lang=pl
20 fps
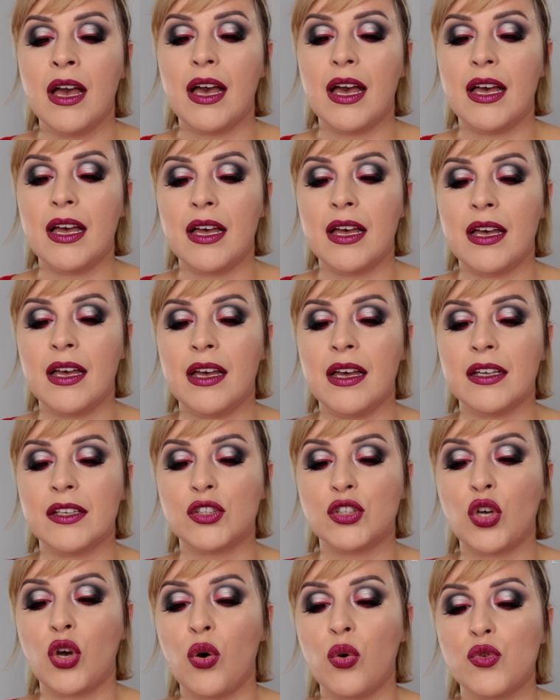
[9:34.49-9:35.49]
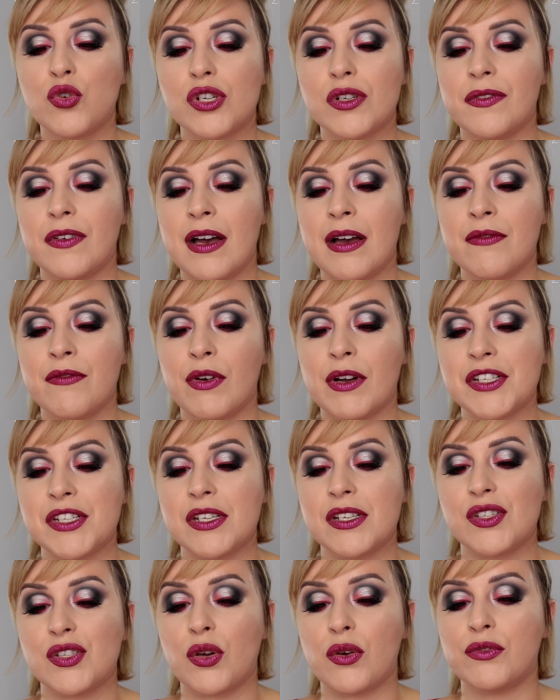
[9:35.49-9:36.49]
e, to używałam
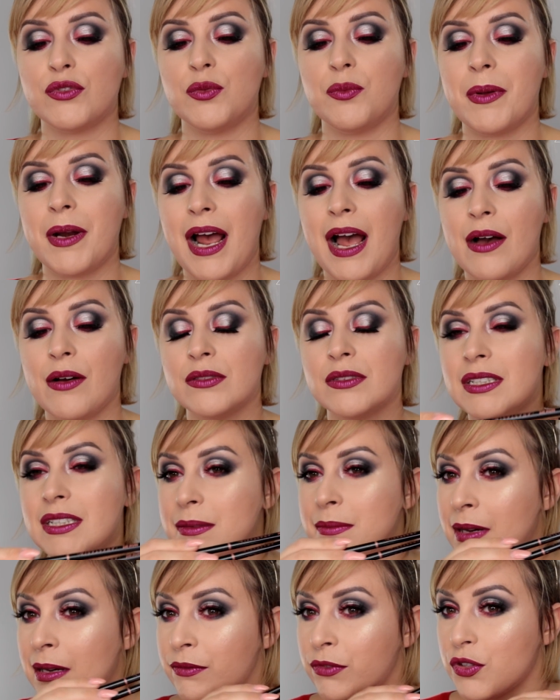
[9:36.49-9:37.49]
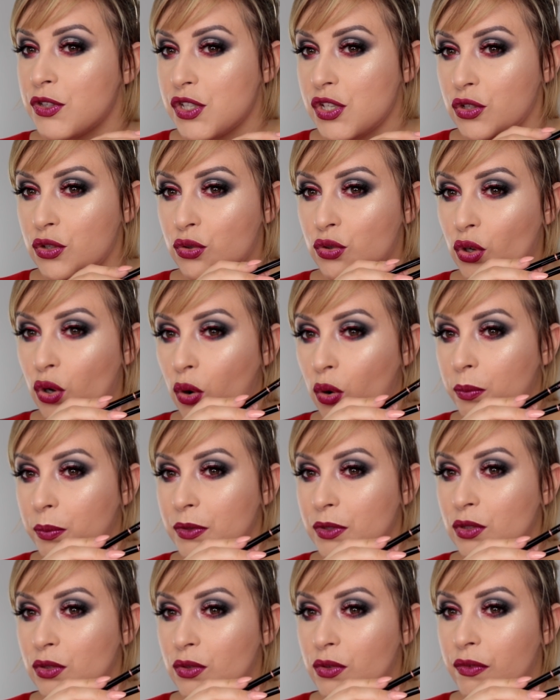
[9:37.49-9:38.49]
właśnie soft brown i mam w odcieniu
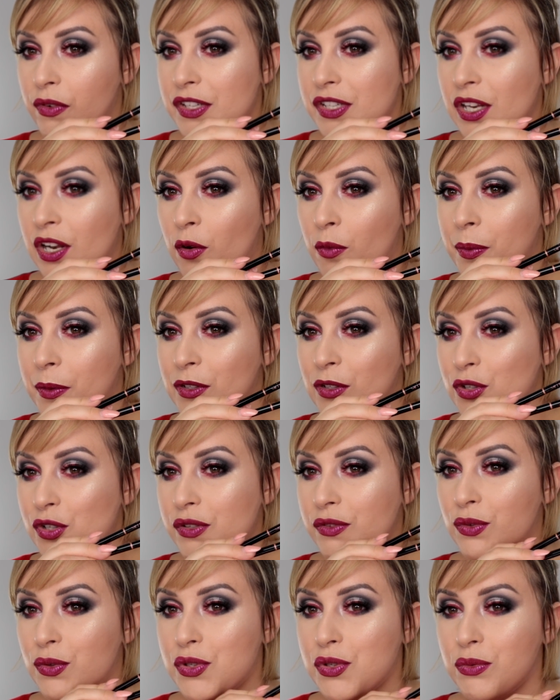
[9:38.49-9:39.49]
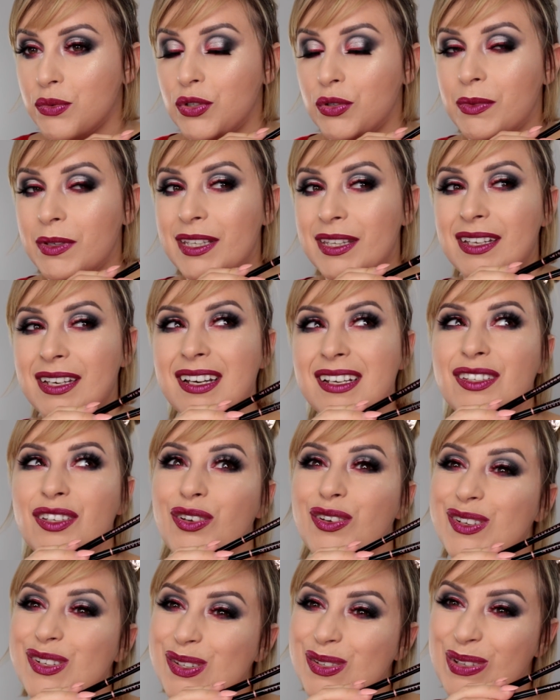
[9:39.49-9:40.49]
taupe i to, to właśnie na opendorze wróciły do mnie kredki,
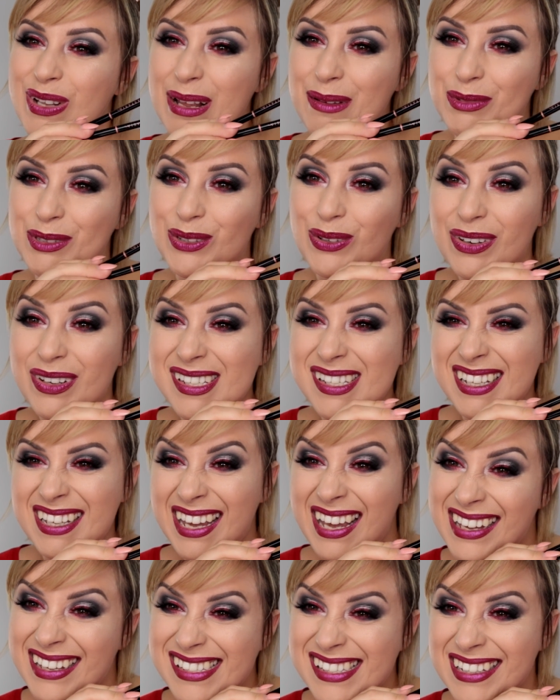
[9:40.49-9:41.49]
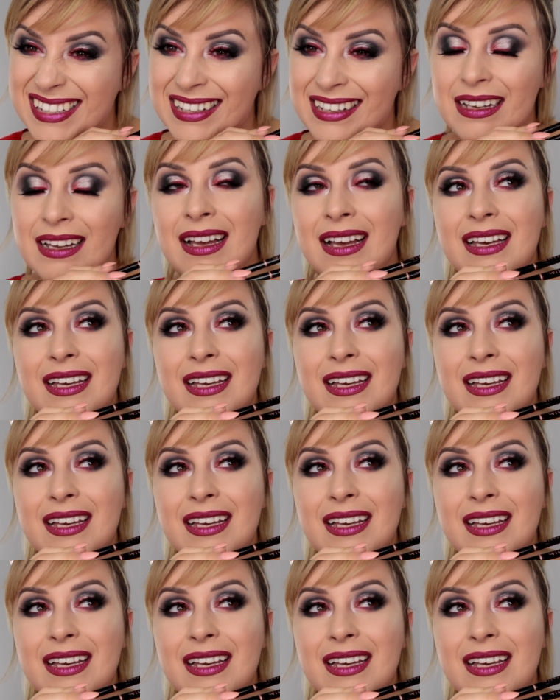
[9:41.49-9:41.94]
one są dla mnie trochę za jasne